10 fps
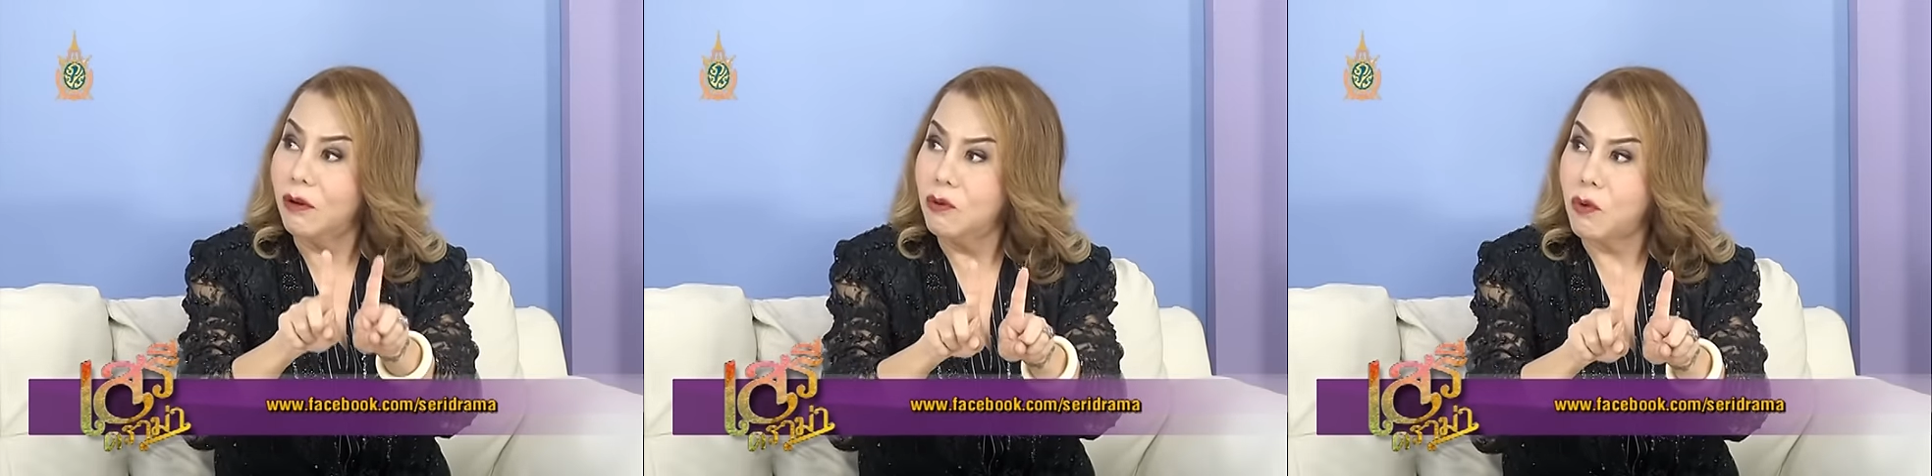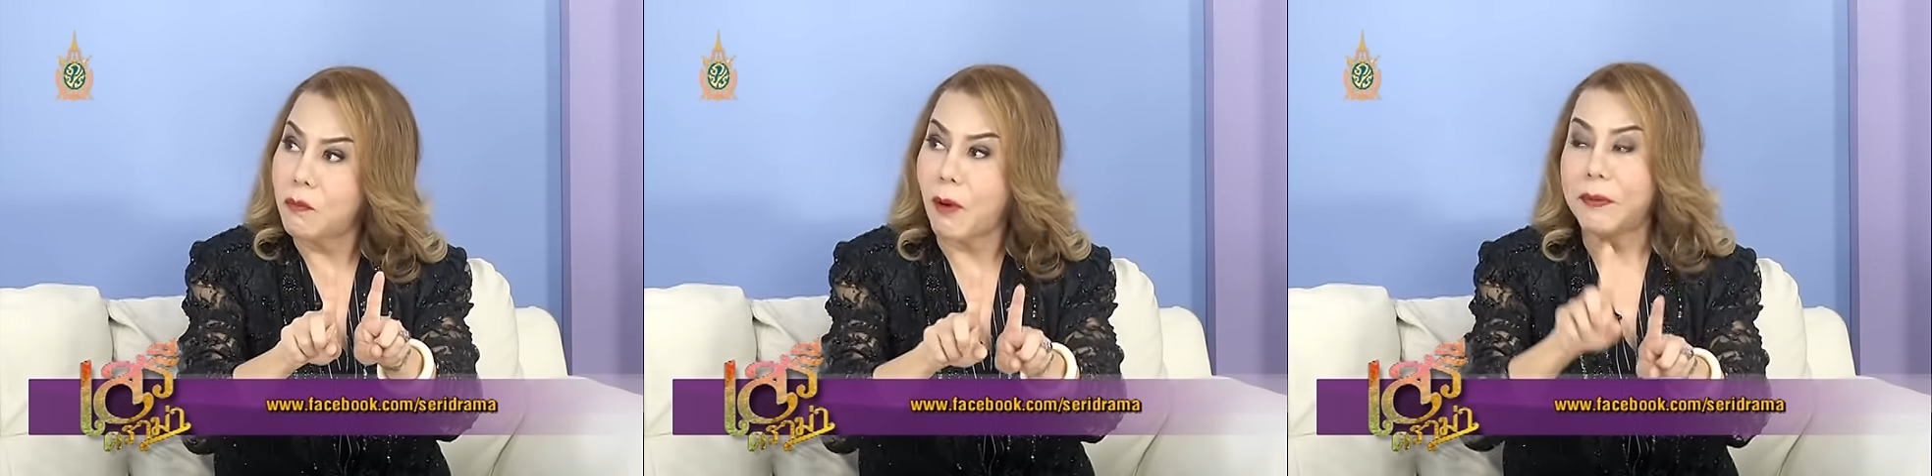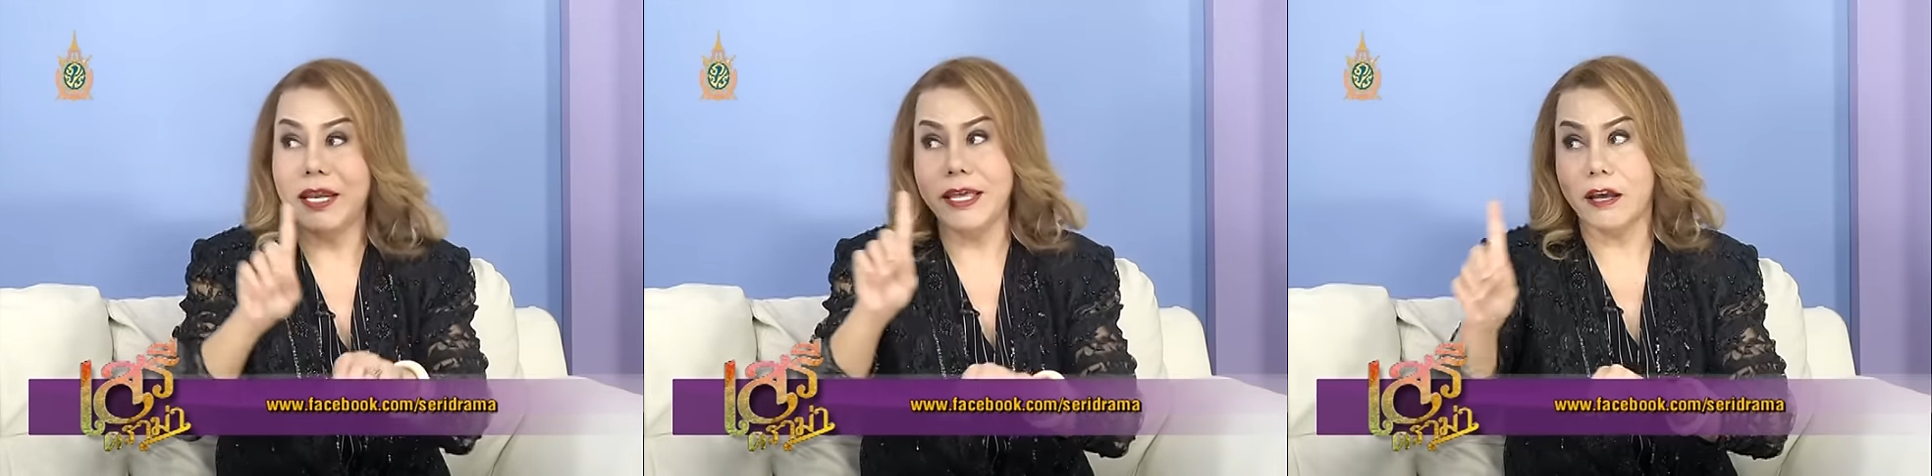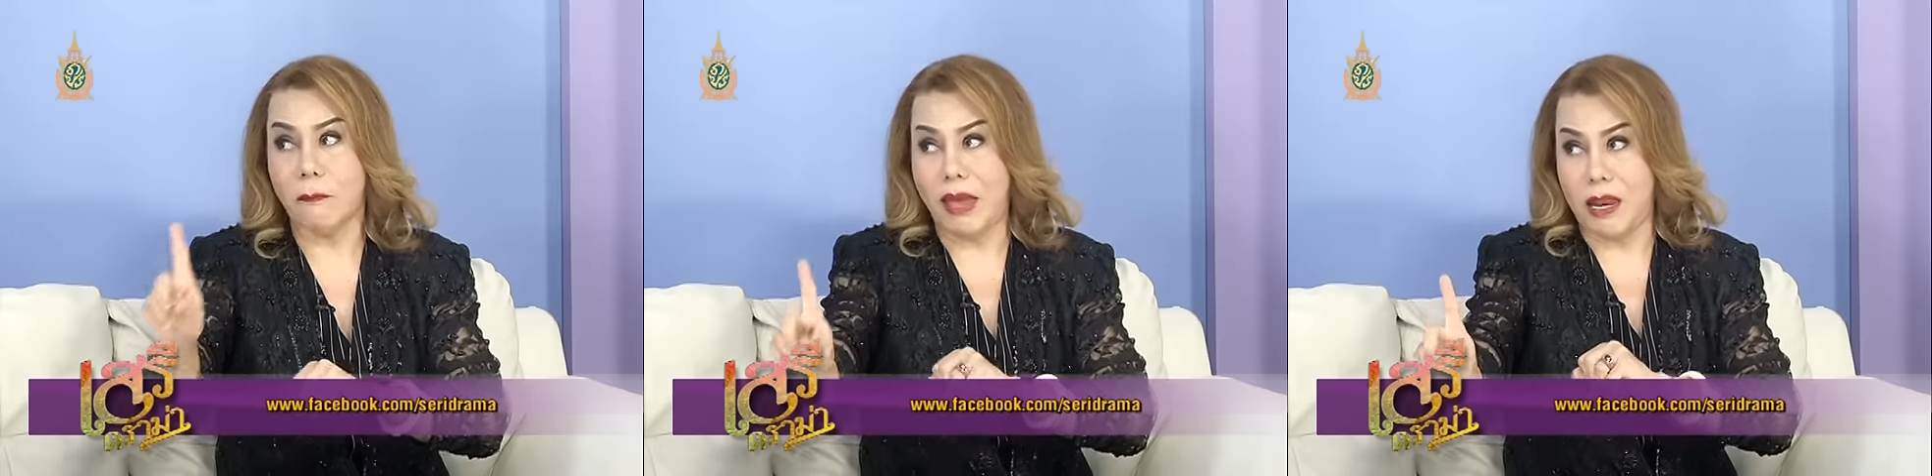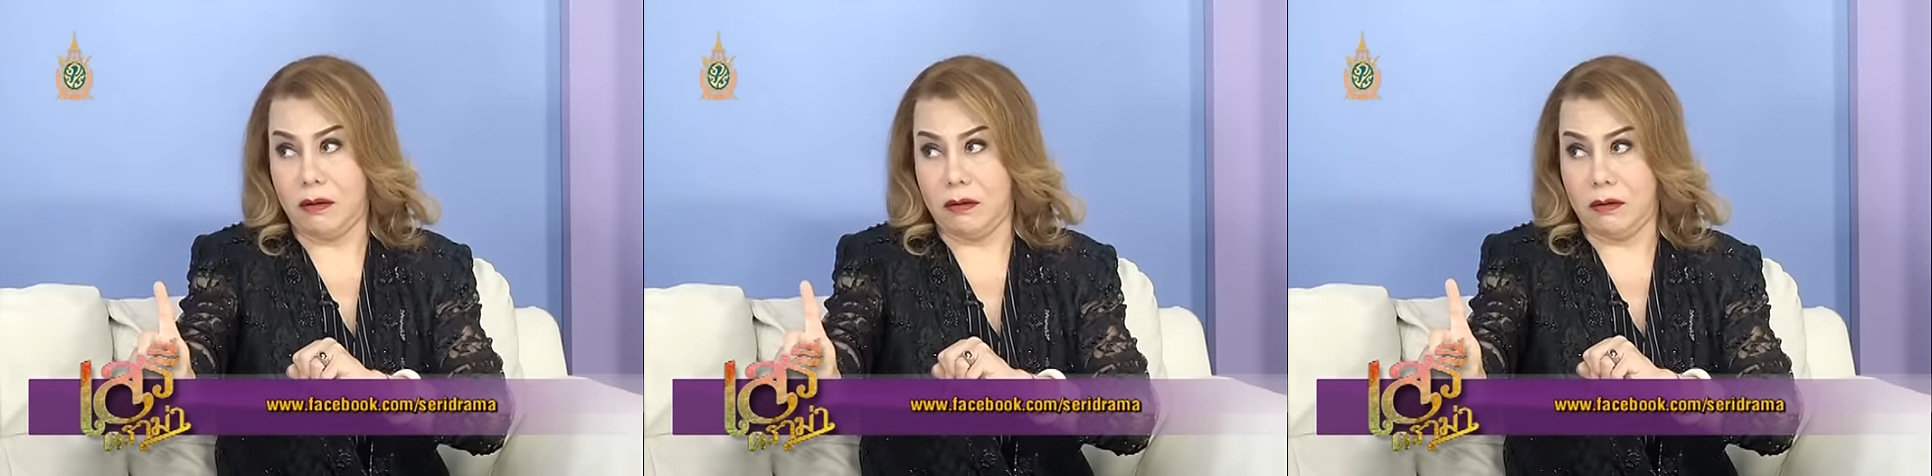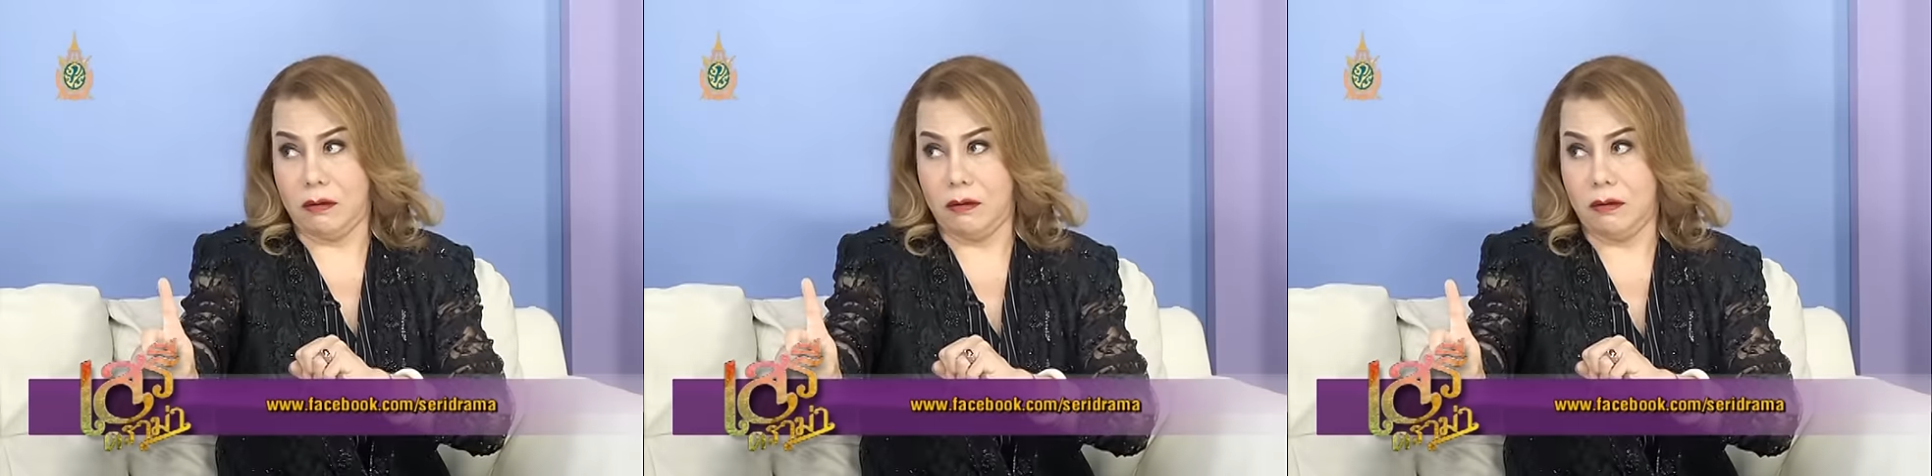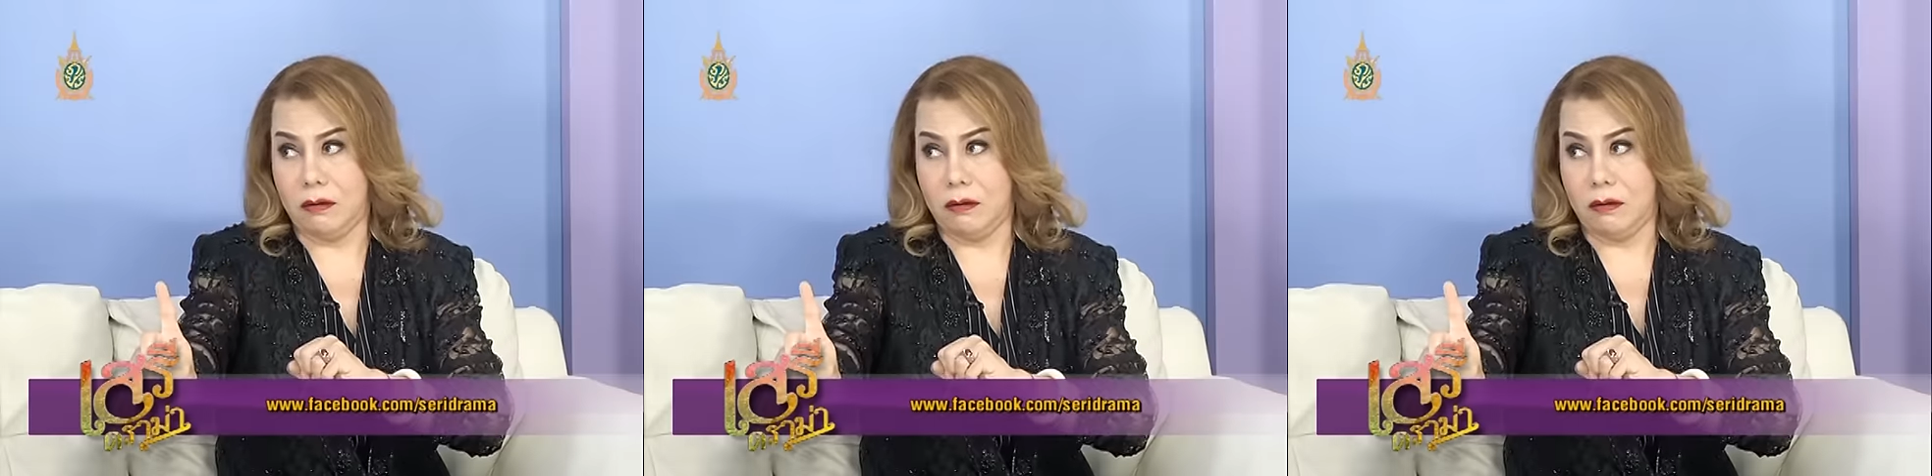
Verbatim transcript: ลูกเพราะพี่ดีก็เป็นคุณแม่